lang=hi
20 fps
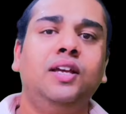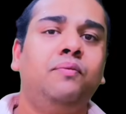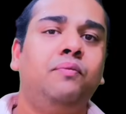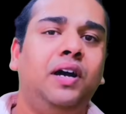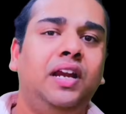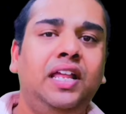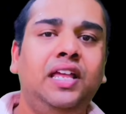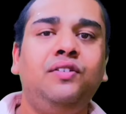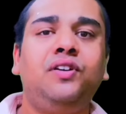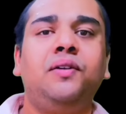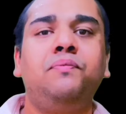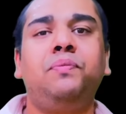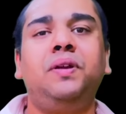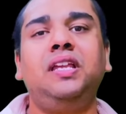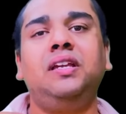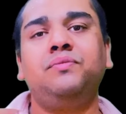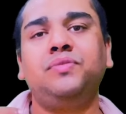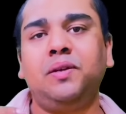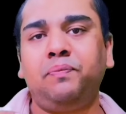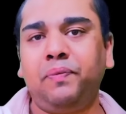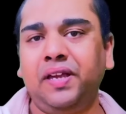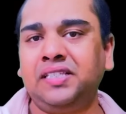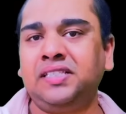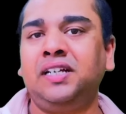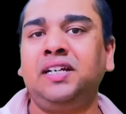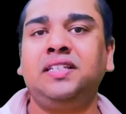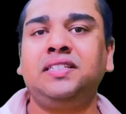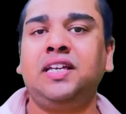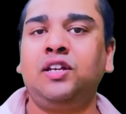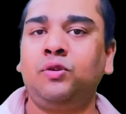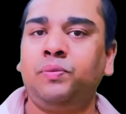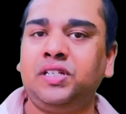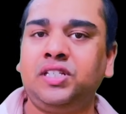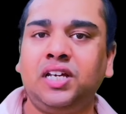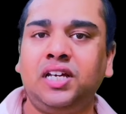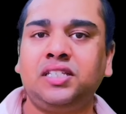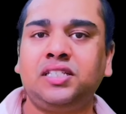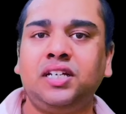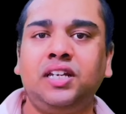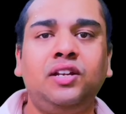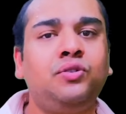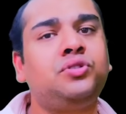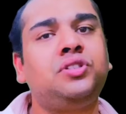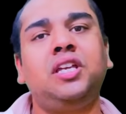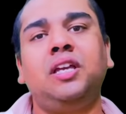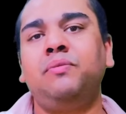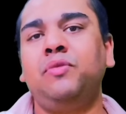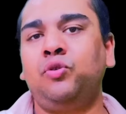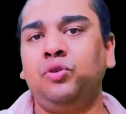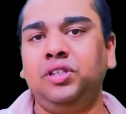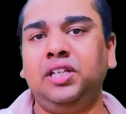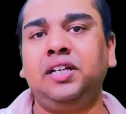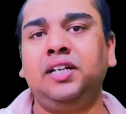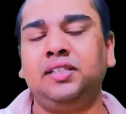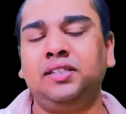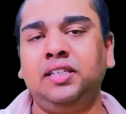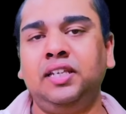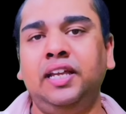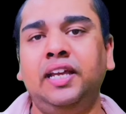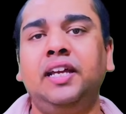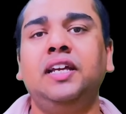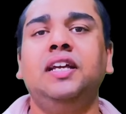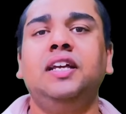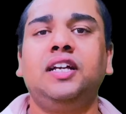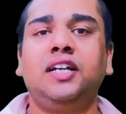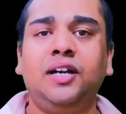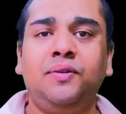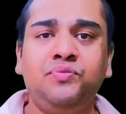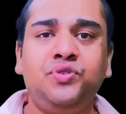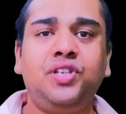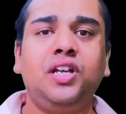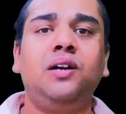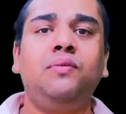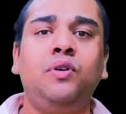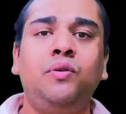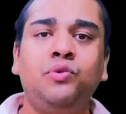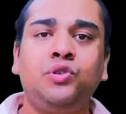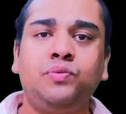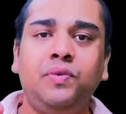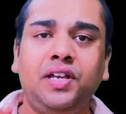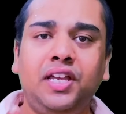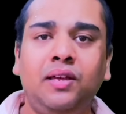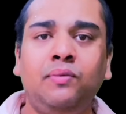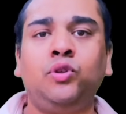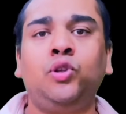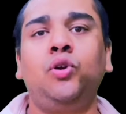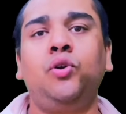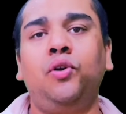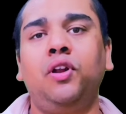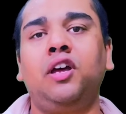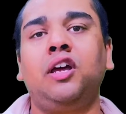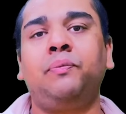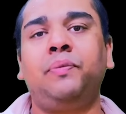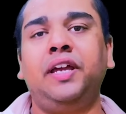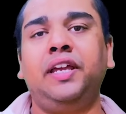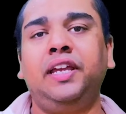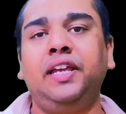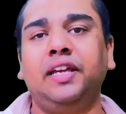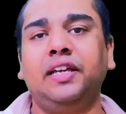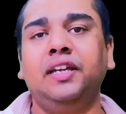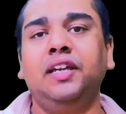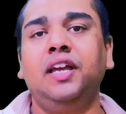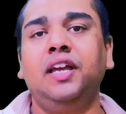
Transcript: भले ही कंपनी हमसे पैंसठ हज़ार रुपये चार्ज करे उससे हमें कोई दिक्कत नहीं है कम से कम हम उसमें गेम तो लोड कर पाएंगे